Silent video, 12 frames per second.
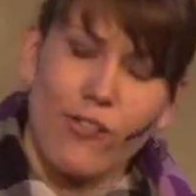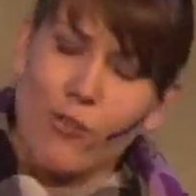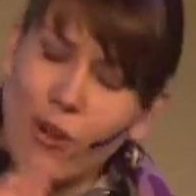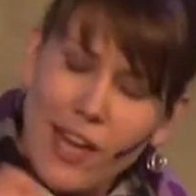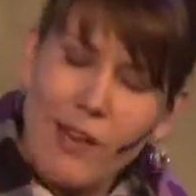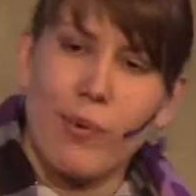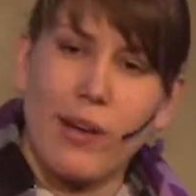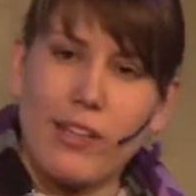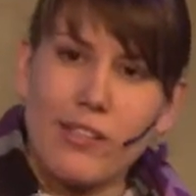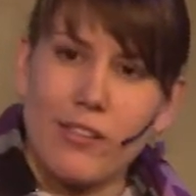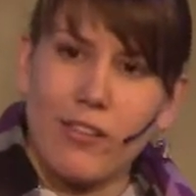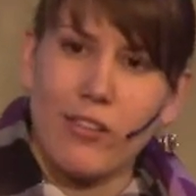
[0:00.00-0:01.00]
dass du
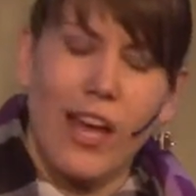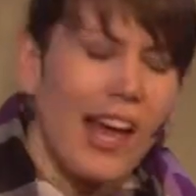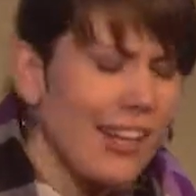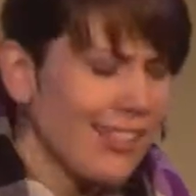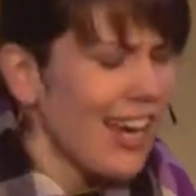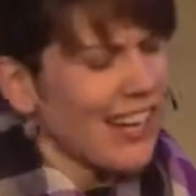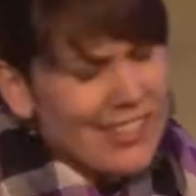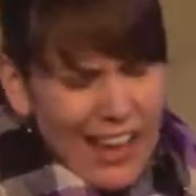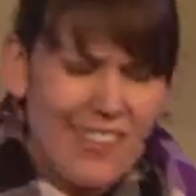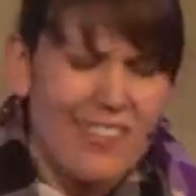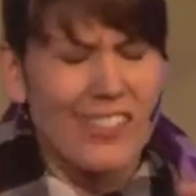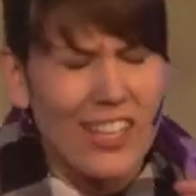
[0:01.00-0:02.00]
reinbeißt und alle sagen,
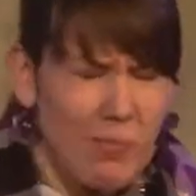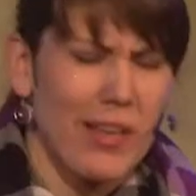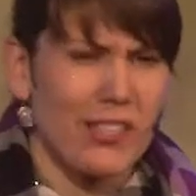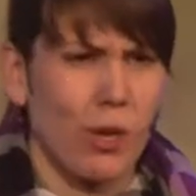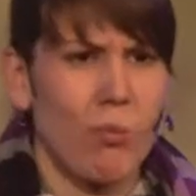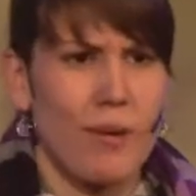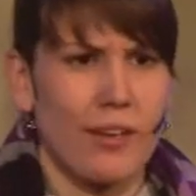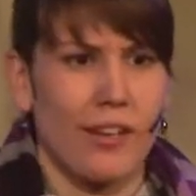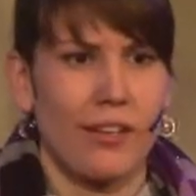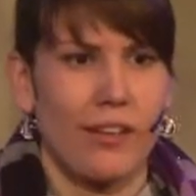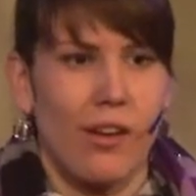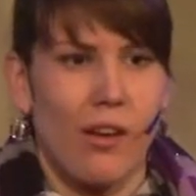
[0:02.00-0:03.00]
das ist das beste
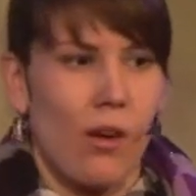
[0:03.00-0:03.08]
Gummibärchen.